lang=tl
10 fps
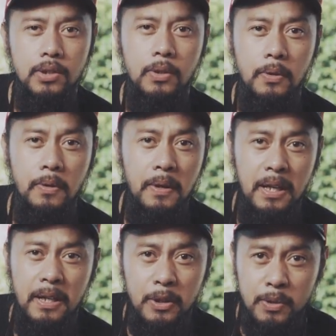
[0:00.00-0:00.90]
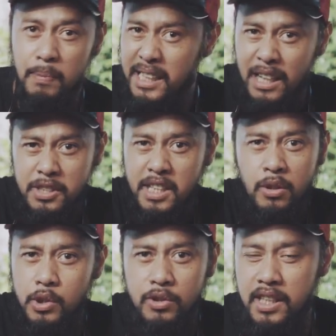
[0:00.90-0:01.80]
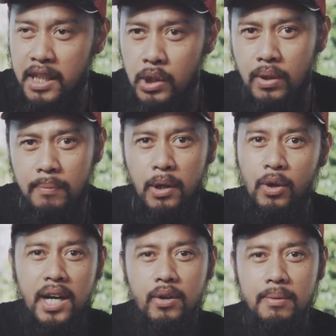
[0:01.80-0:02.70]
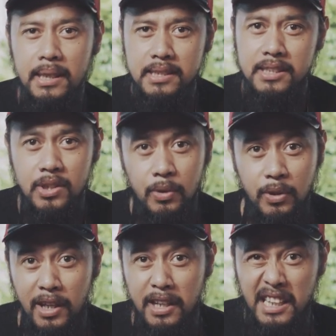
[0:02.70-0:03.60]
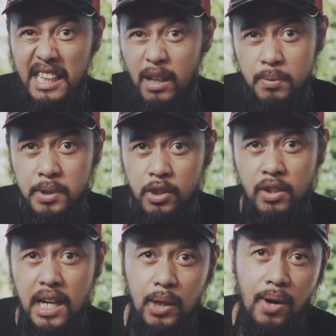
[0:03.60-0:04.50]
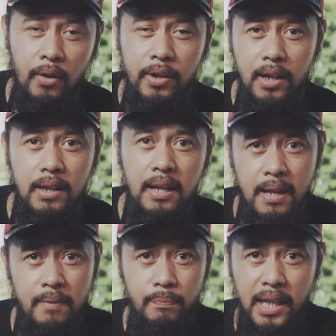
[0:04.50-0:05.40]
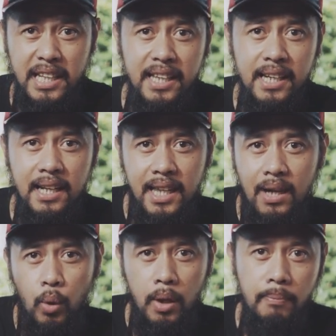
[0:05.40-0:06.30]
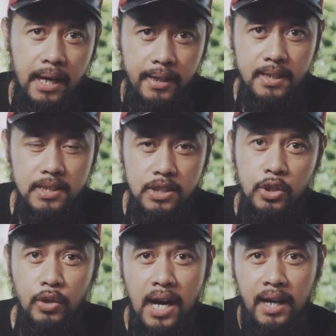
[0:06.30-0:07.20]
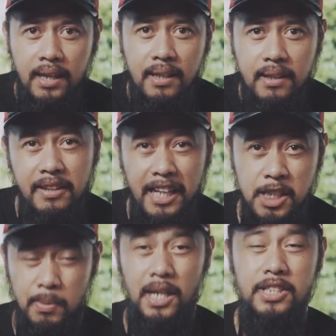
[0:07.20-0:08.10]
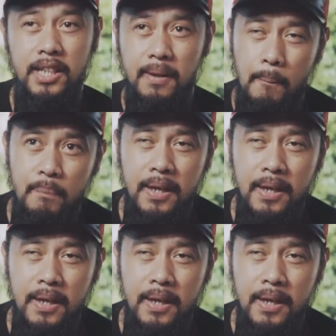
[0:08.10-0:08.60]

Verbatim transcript: So, matagal ko siyang gustong saraduhan pero ayaw ni Mrs. So, yun na lang yung naging option ko. Gagawa ako ng tatatanggal na wall panels. Yun yung aking next project.